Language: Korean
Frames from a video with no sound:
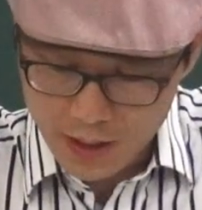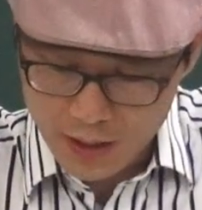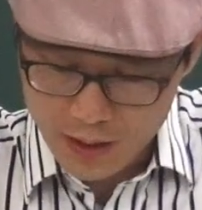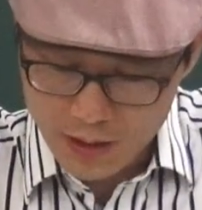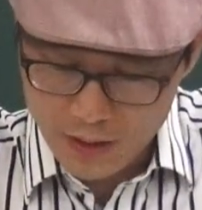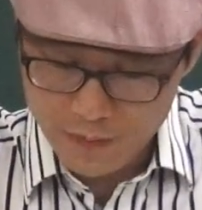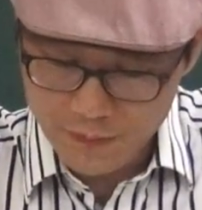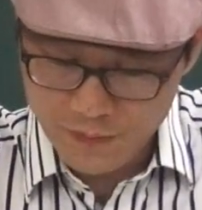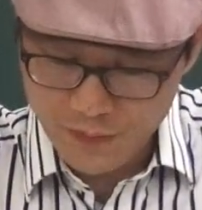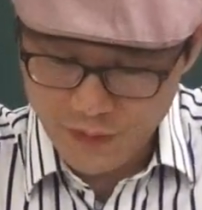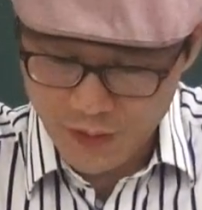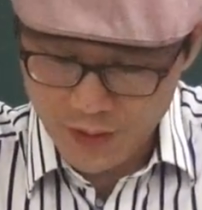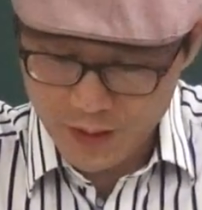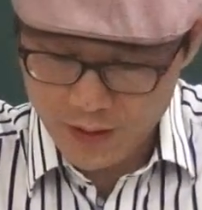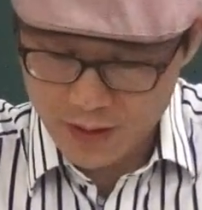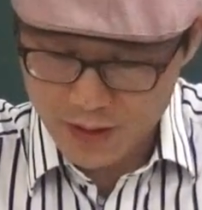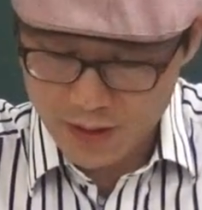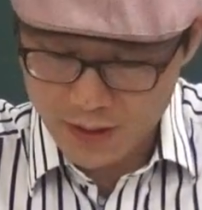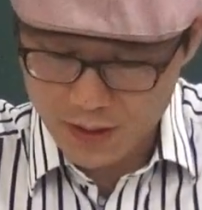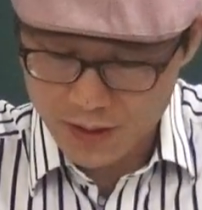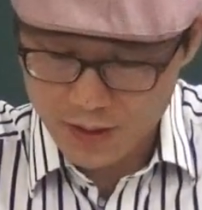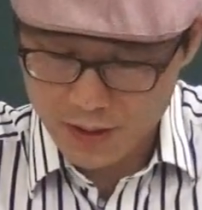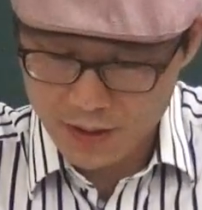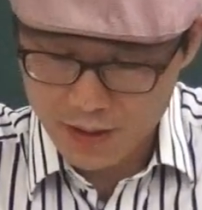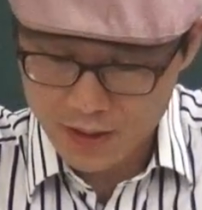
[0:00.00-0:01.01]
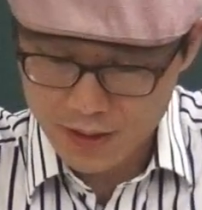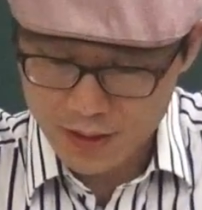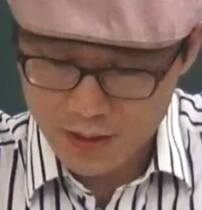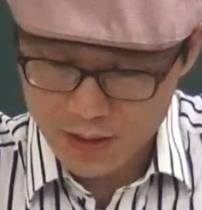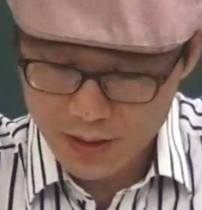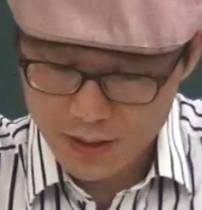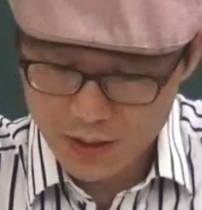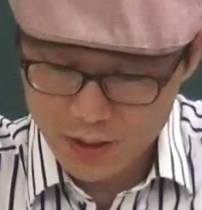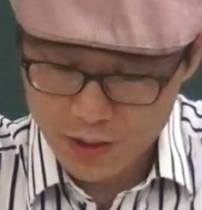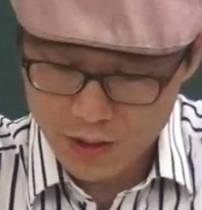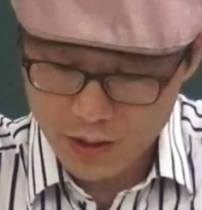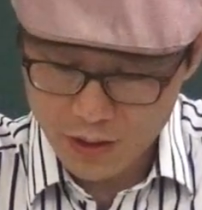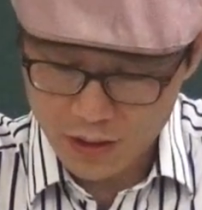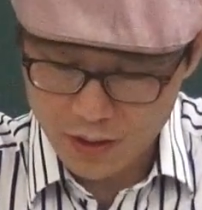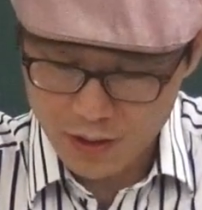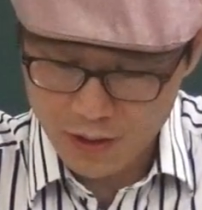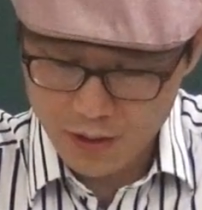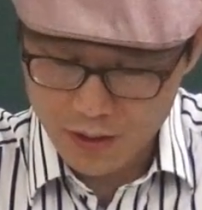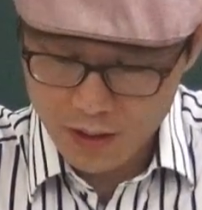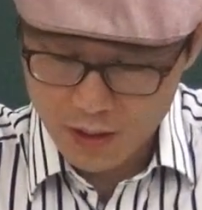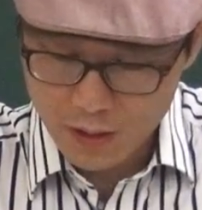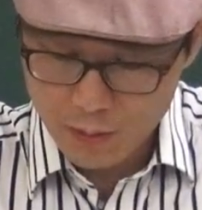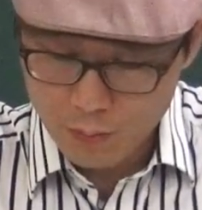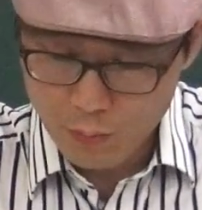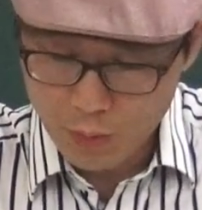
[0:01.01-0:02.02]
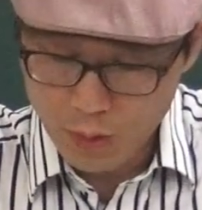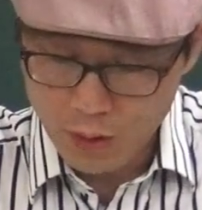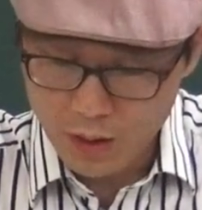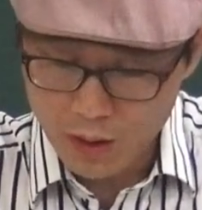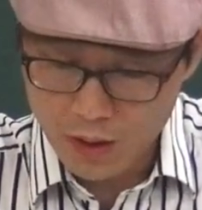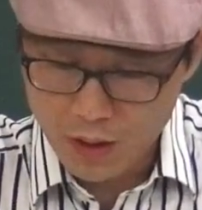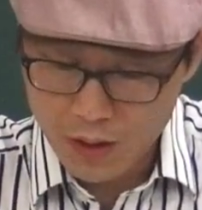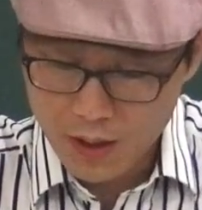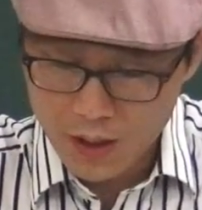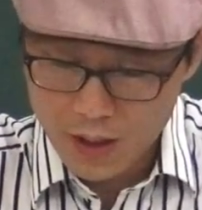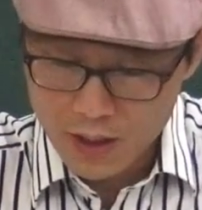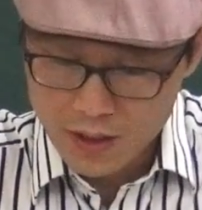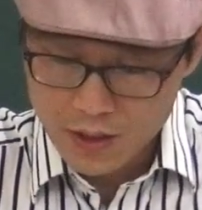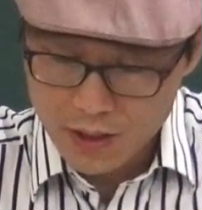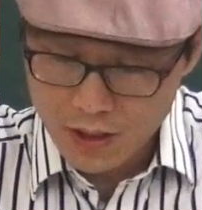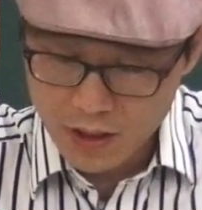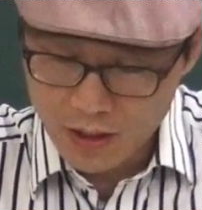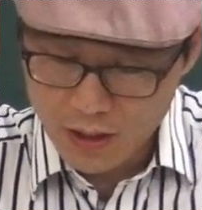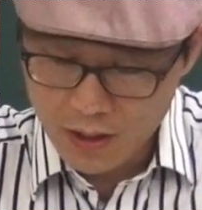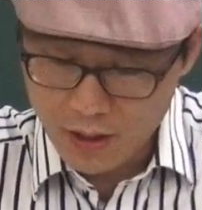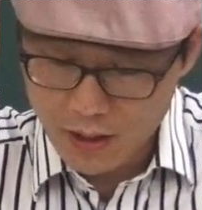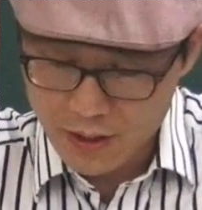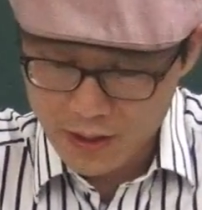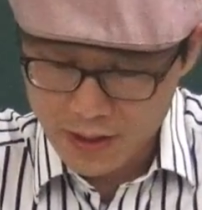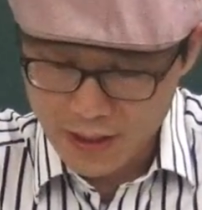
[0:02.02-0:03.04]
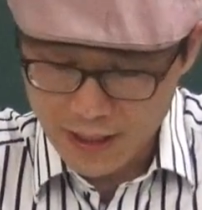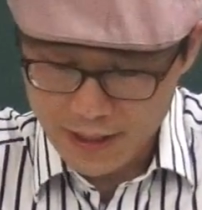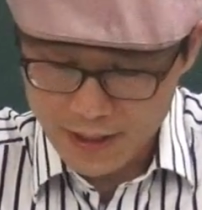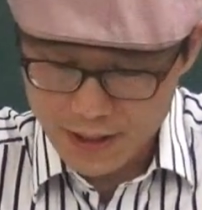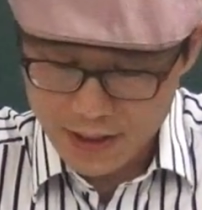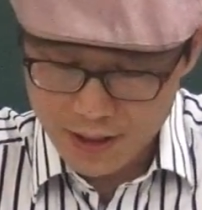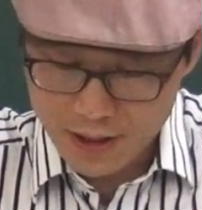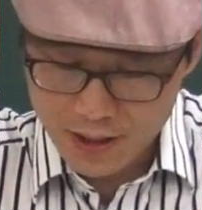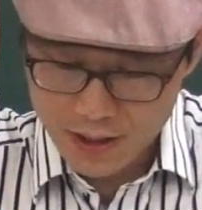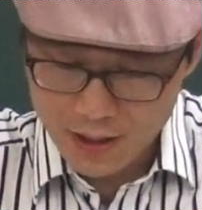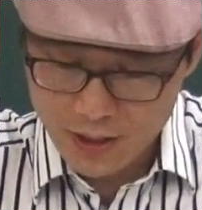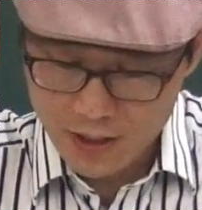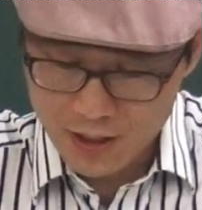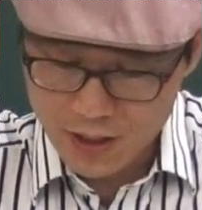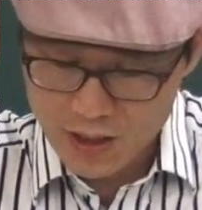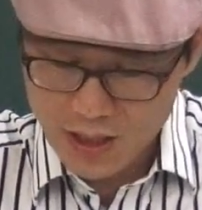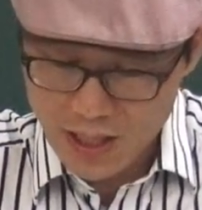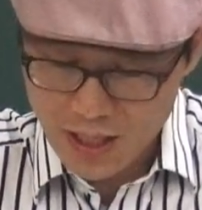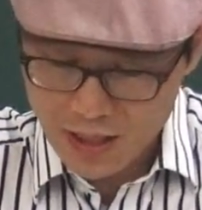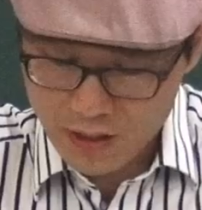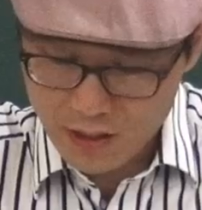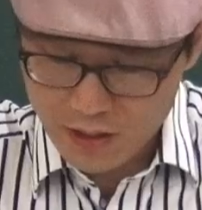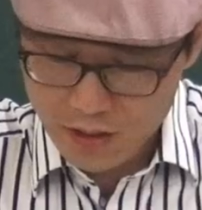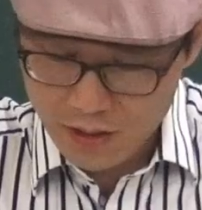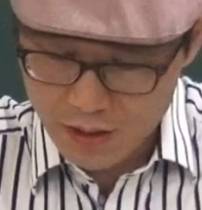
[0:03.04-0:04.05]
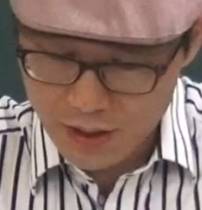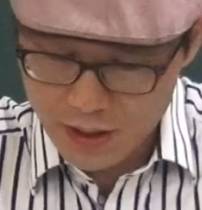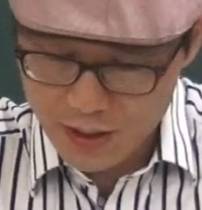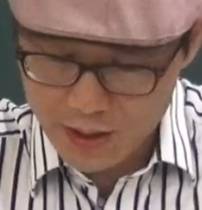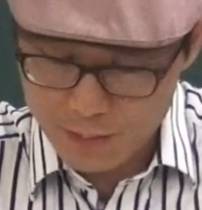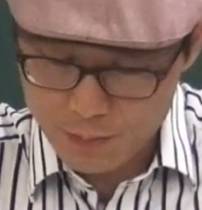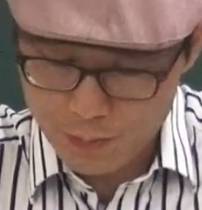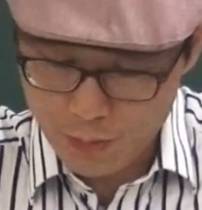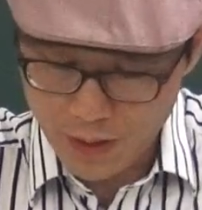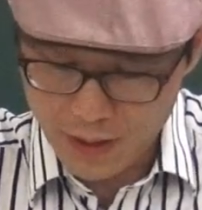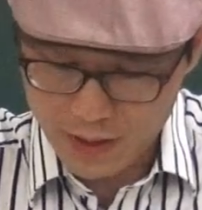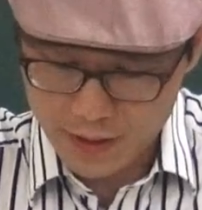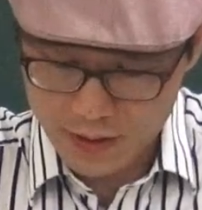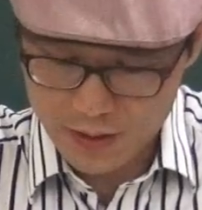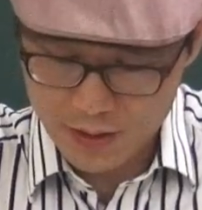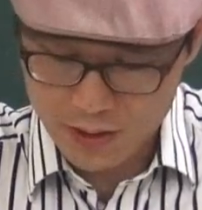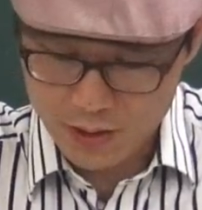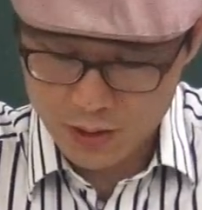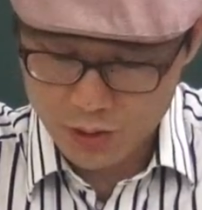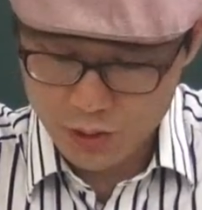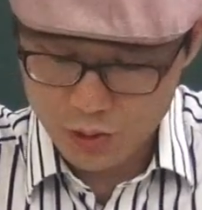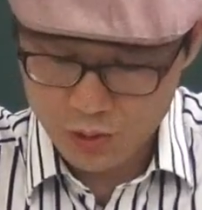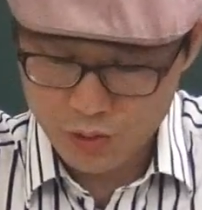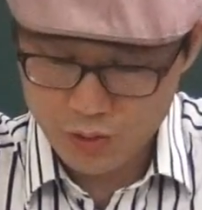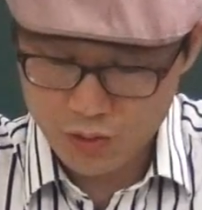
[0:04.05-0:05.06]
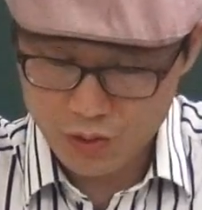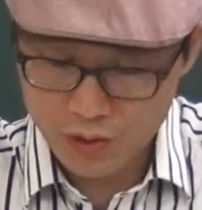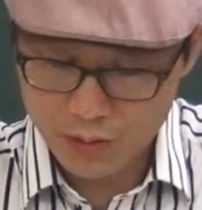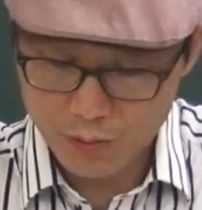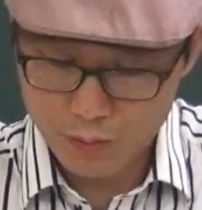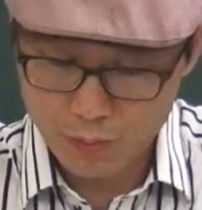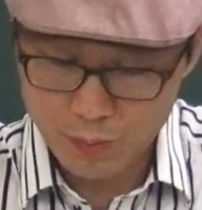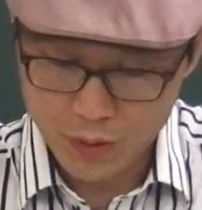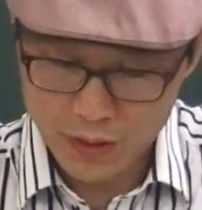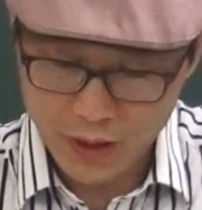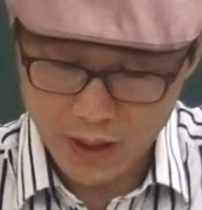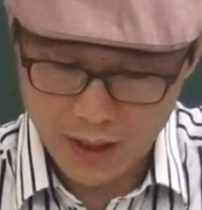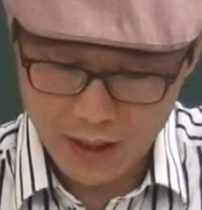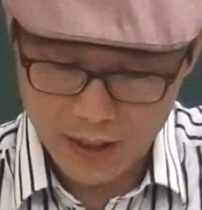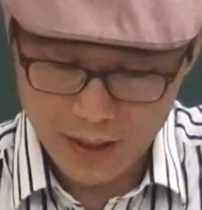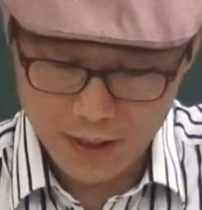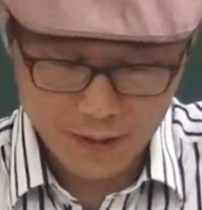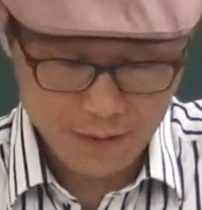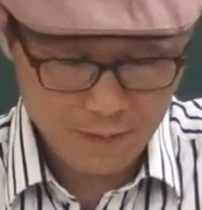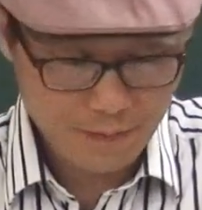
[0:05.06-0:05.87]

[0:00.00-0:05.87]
inferred 그죠? 뭐 The, that soccer is blank. 축구는 뭐다?